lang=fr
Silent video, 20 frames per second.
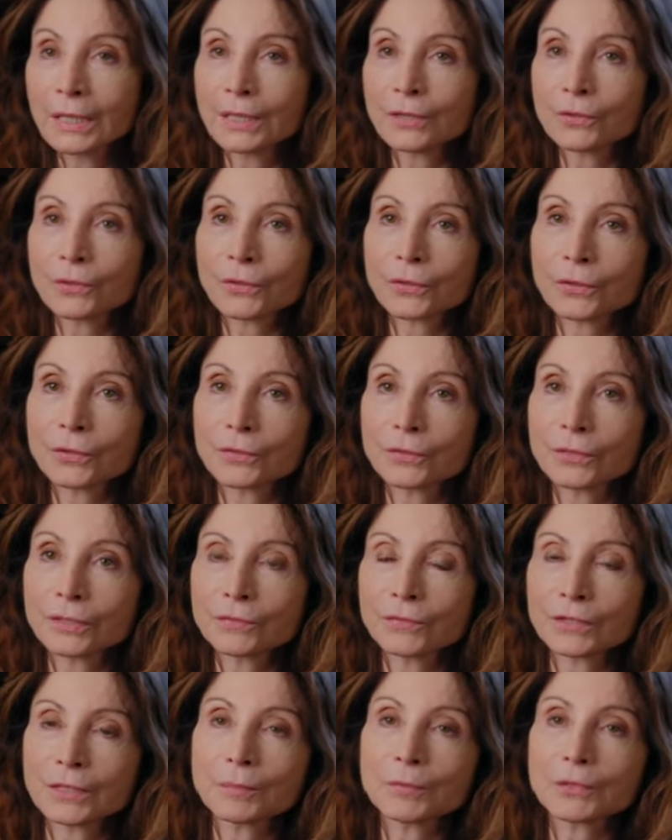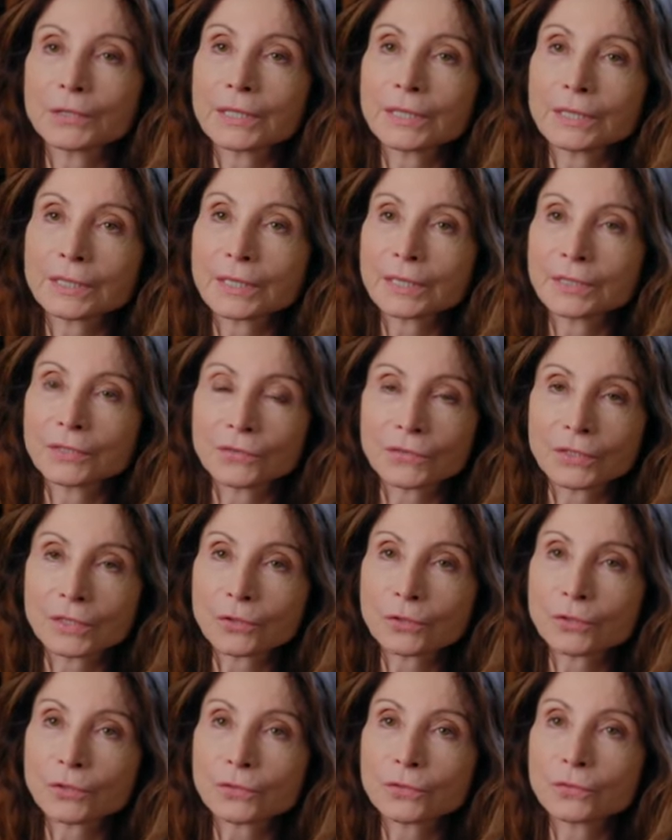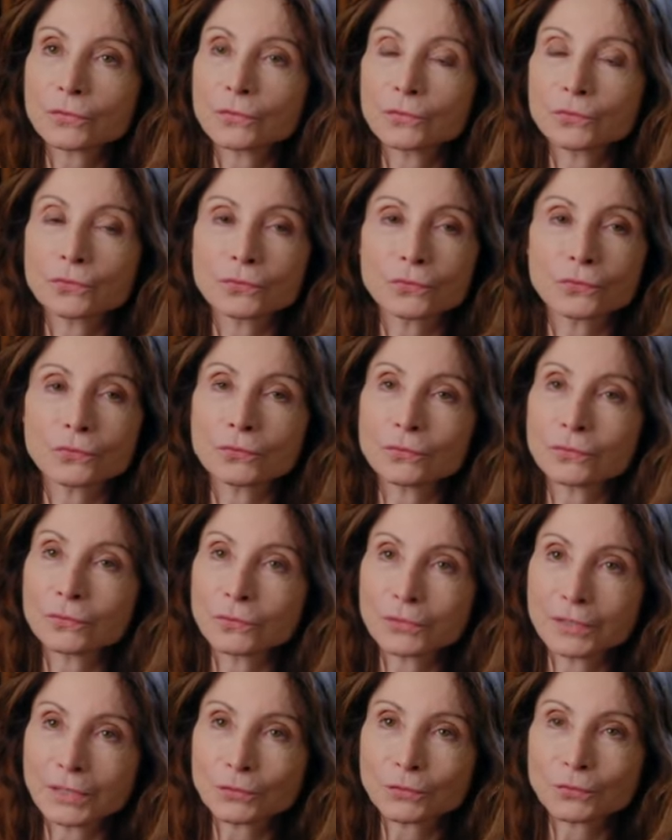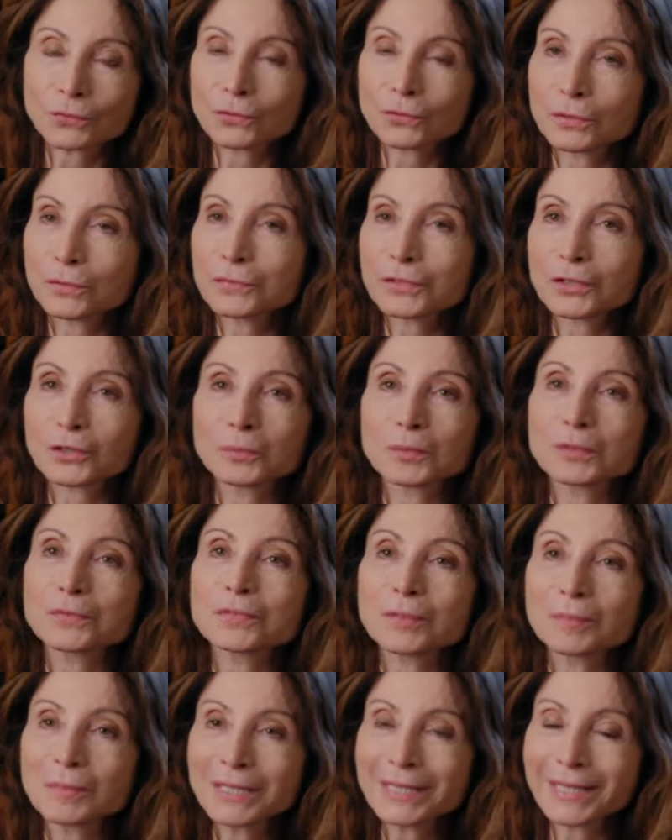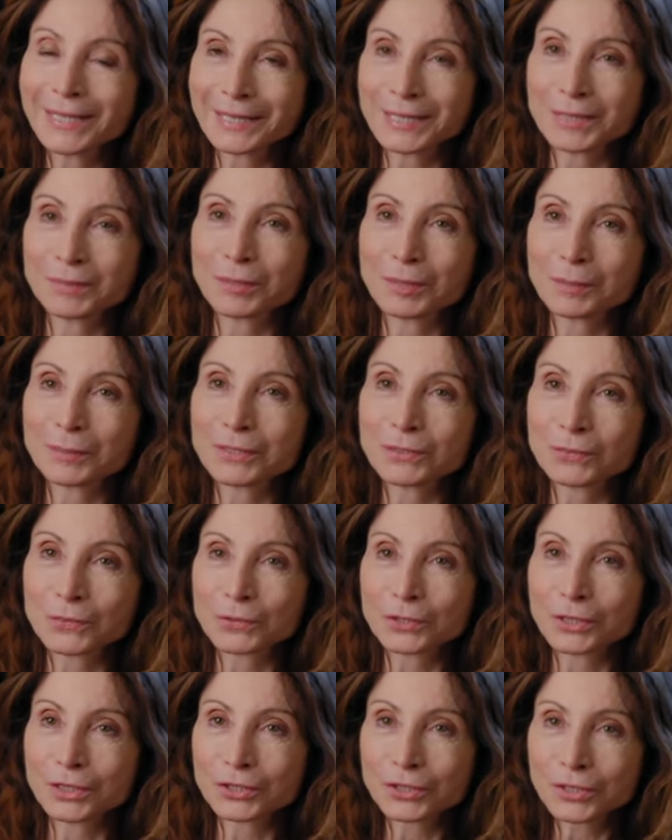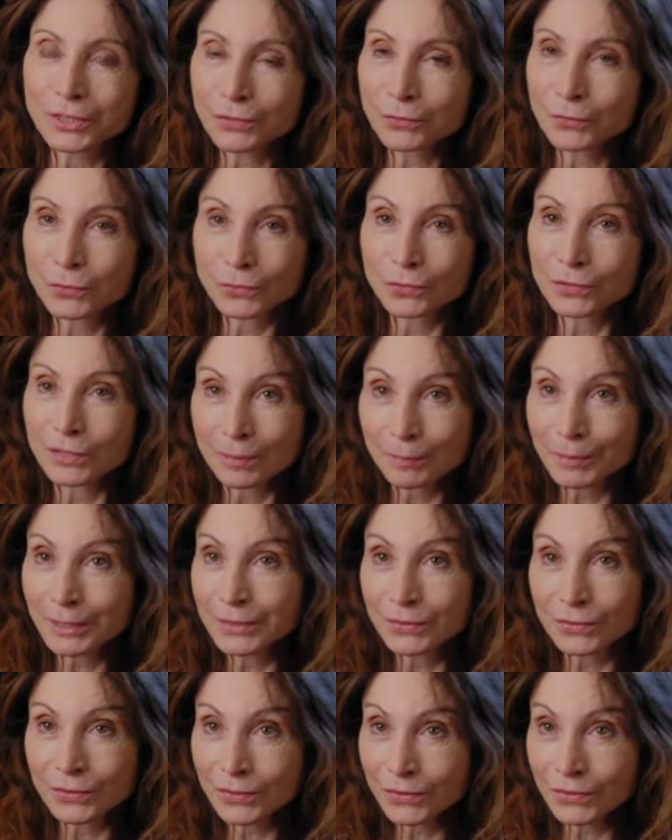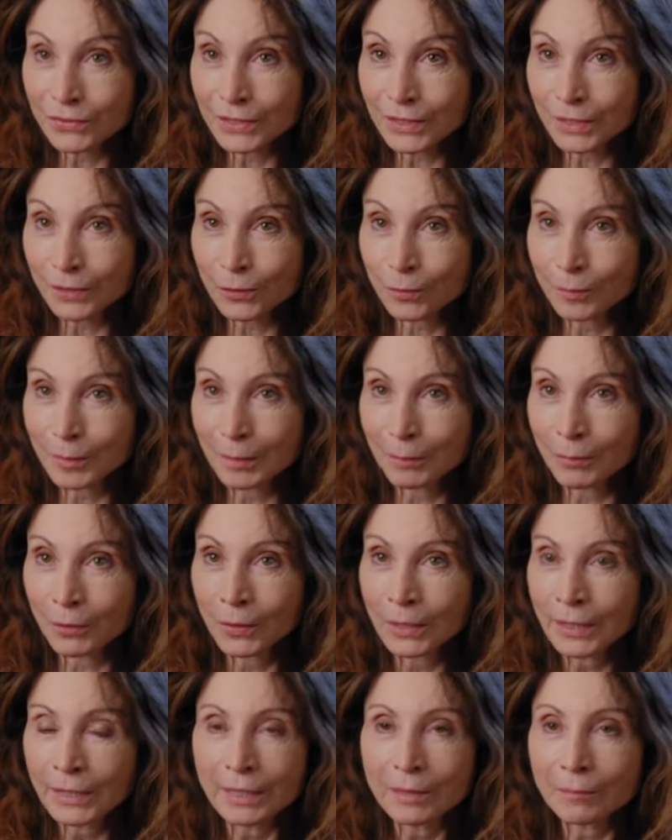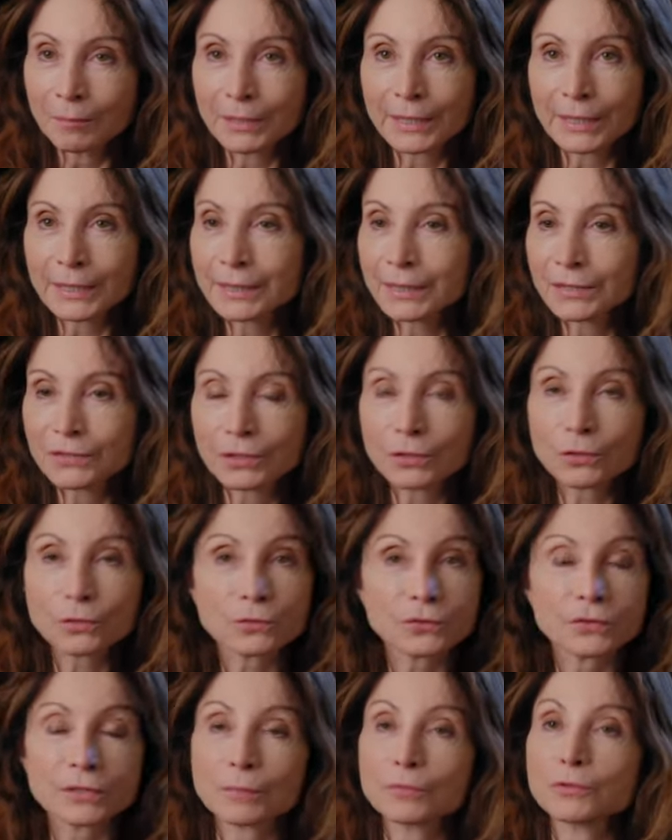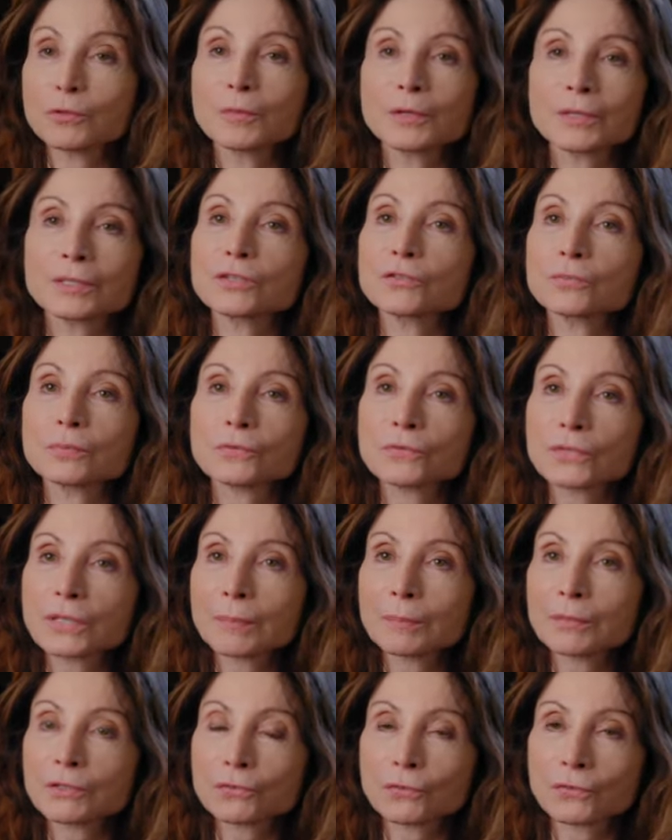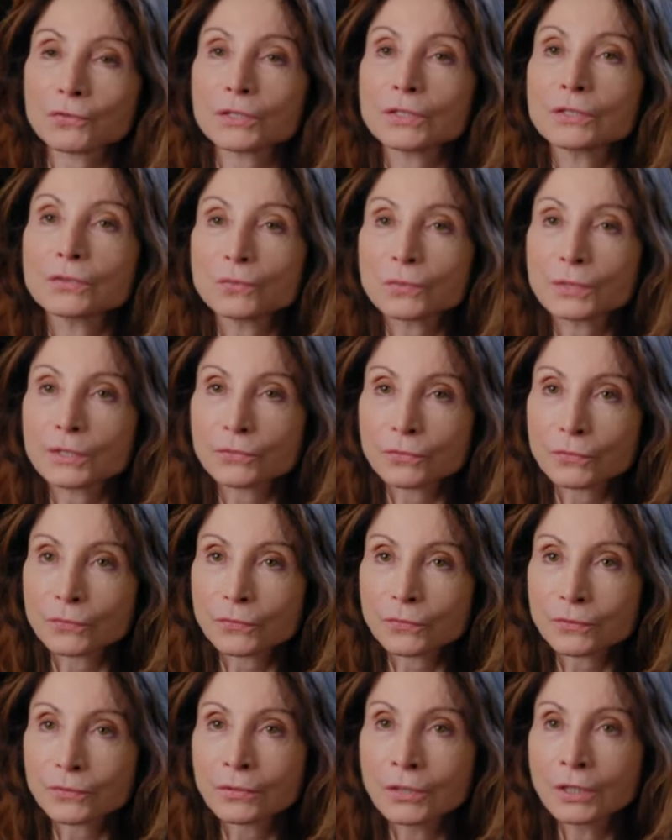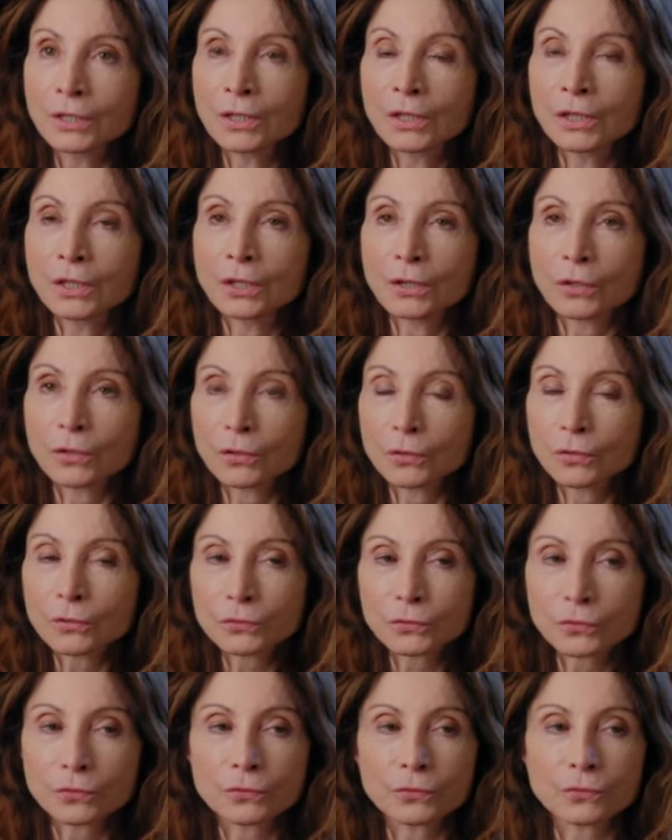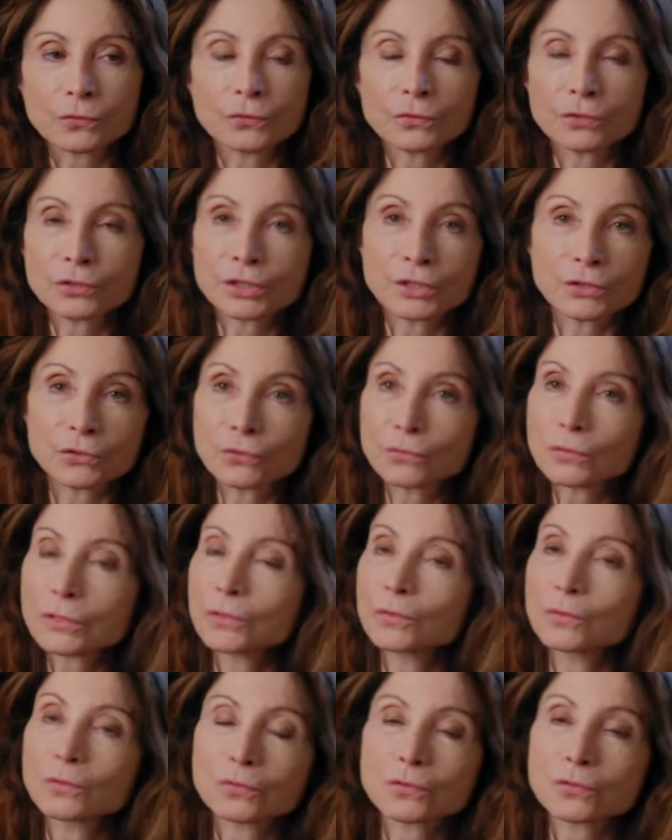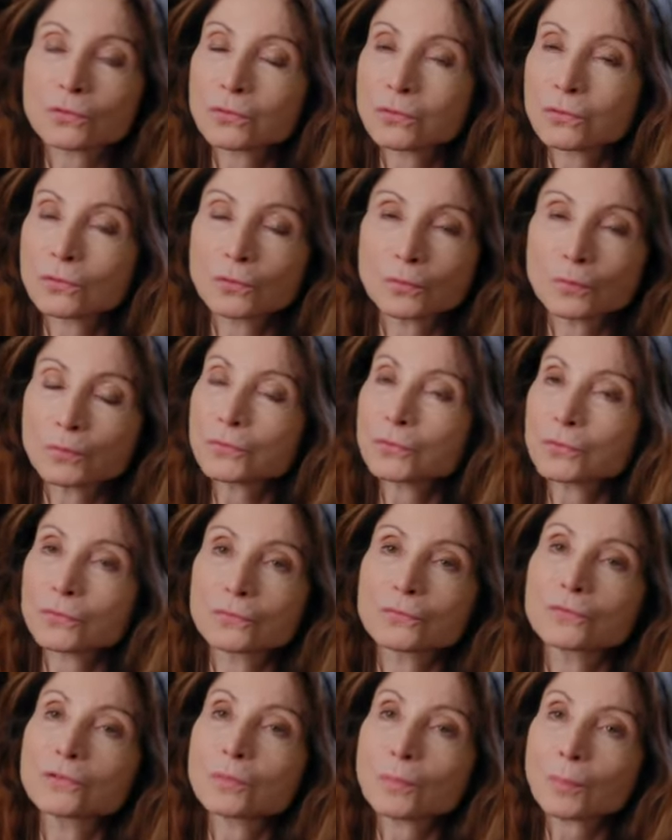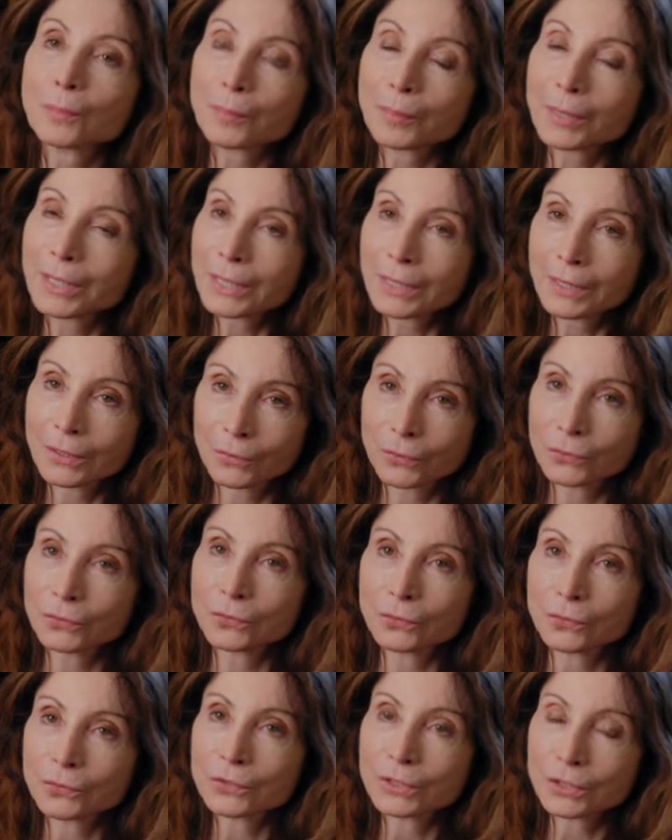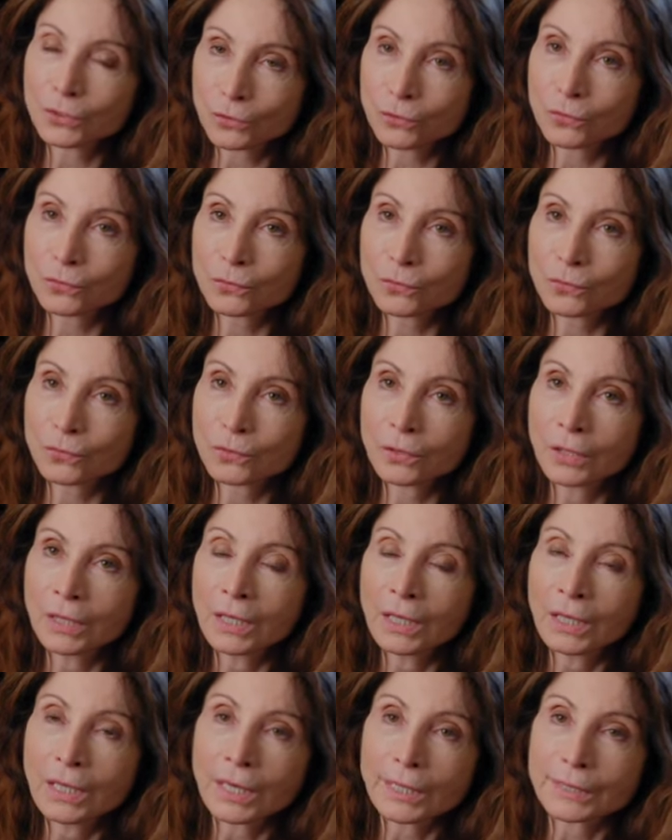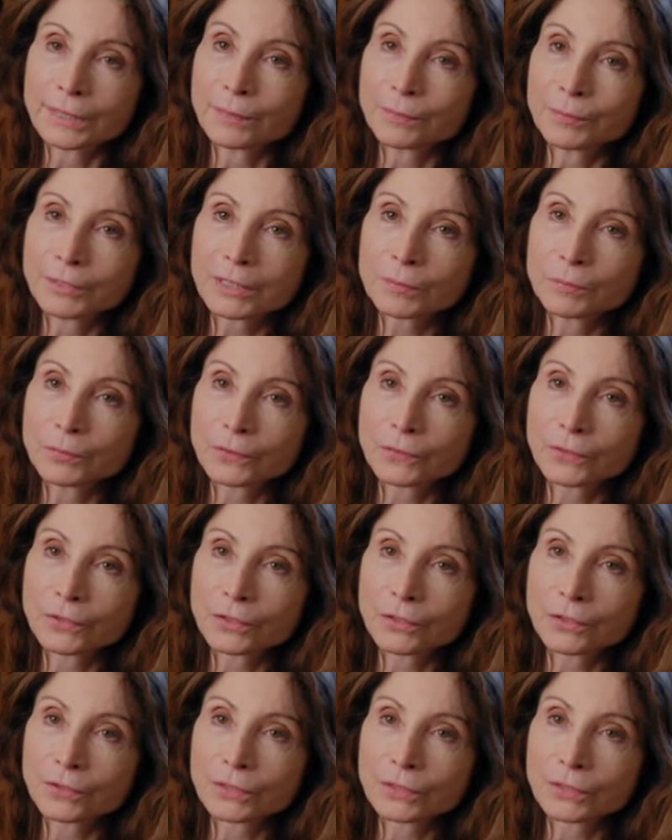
Alors, euh, évidemment, il y, a, des écoles où euh, il y a tout environnement familial qui permet de s'en charger, où ce n'est pas nécessaire globalement. Mais il y a des écoles où c'est absolument indispensable, parce que sinon, les enfants entrent chez eux et n'ont le plus souvent pas euh, de conditions euh, adaptées pour faire leur